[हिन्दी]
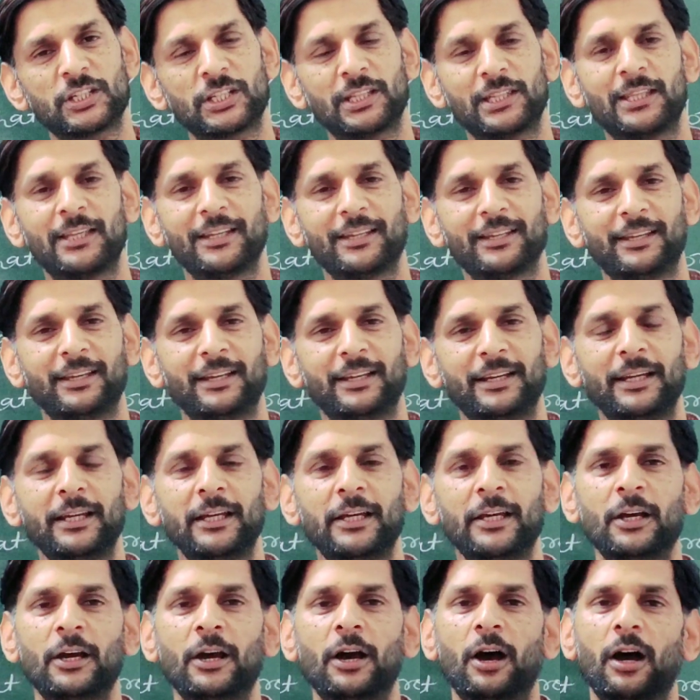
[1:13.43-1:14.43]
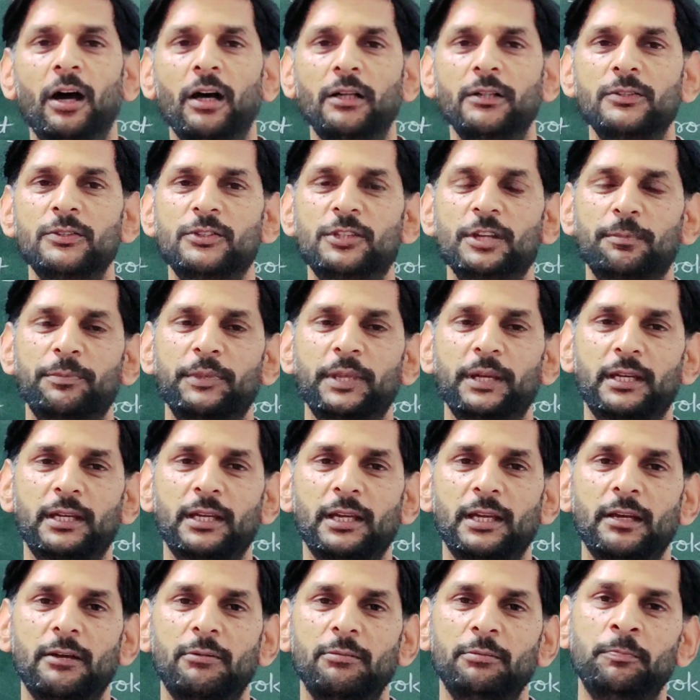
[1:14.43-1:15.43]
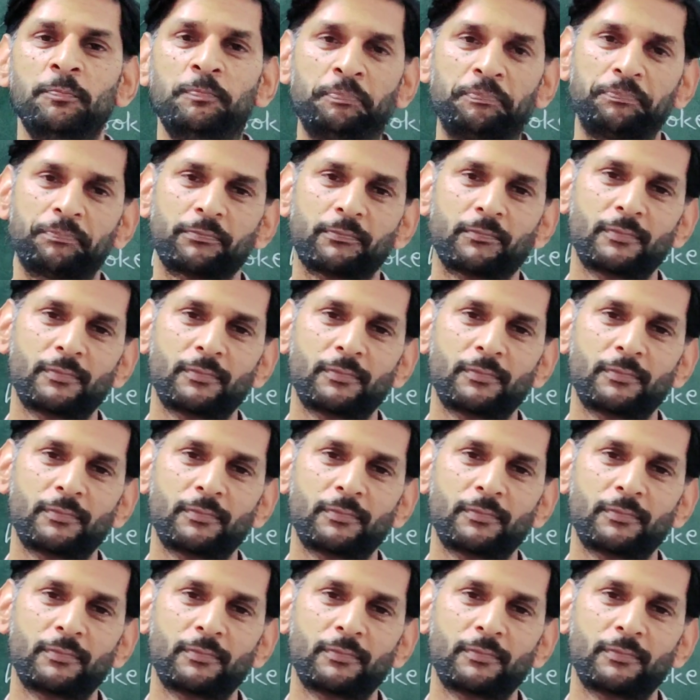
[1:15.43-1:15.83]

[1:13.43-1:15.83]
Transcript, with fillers: चलते रहना है जब तक कि हम